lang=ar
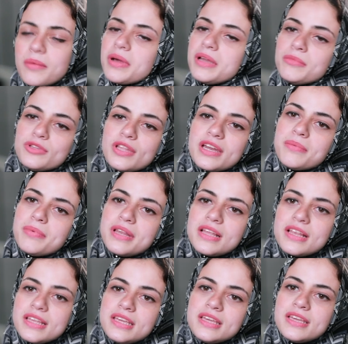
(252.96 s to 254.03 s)
طبعا المدرب
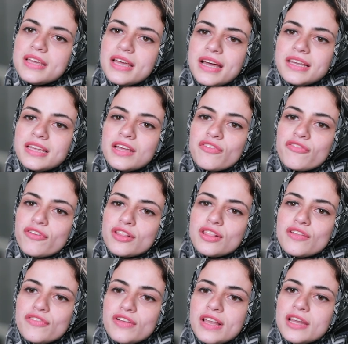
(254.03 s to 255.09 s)
اللي ليه يعني
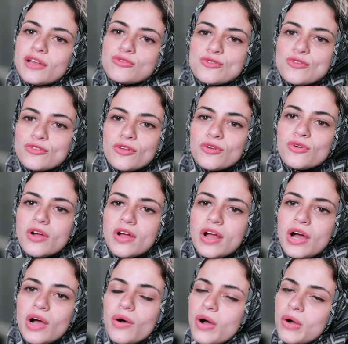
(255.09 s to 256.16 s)
الفضل في اللي انا وصلت له
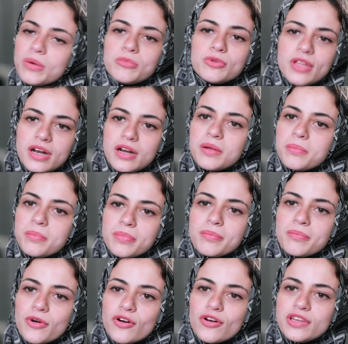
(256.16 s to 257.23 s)
هو اول مدرب
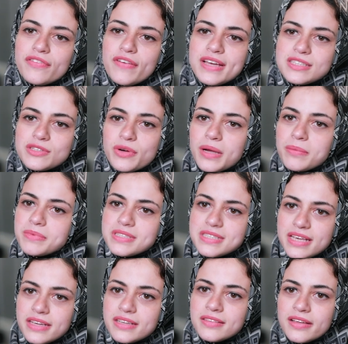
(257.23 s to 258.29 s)
مرني في حياتي هو كابتن
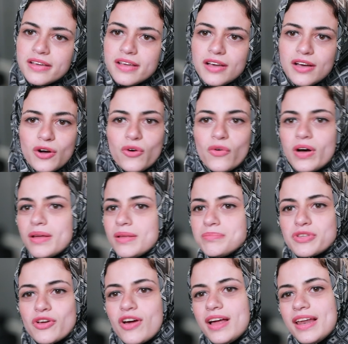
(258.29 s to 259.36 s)
سيد هو
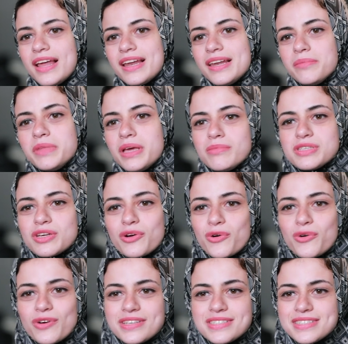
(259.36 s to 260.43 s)
بصراحه اللي علمني امسك
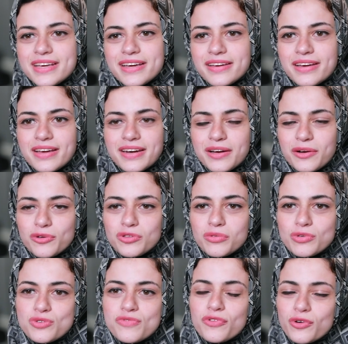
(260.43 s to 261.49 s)
الكوره ازاي انا كنت
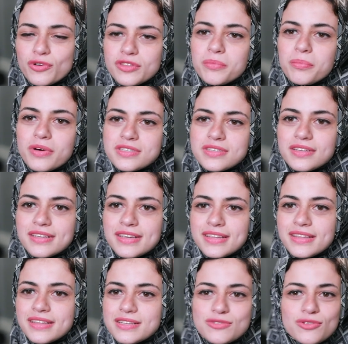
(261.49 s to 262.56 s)
بشوف كوره الباسكت
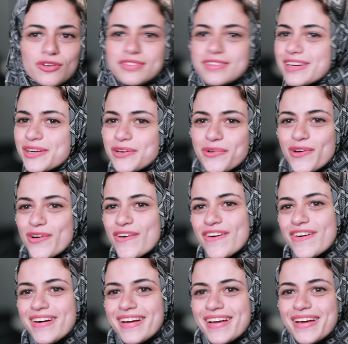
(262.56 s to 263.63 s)
كده الناس تقعد تجري
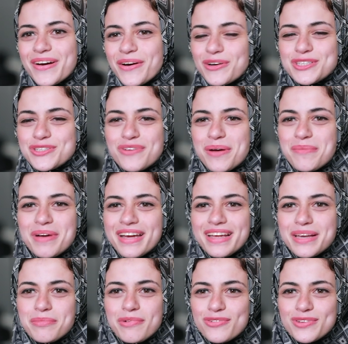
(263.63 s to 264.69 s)
وراها ما كنتش فاهمه ايه
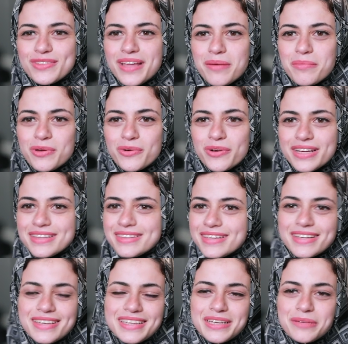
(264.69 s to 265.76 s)
اللي المفروض نعمله ايه
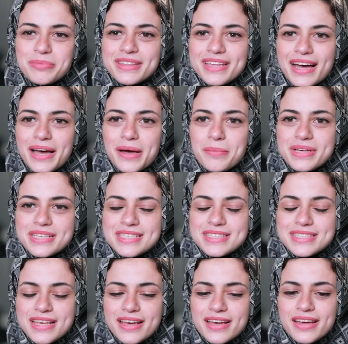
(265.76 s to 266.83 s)
التكنيك بتاعها بس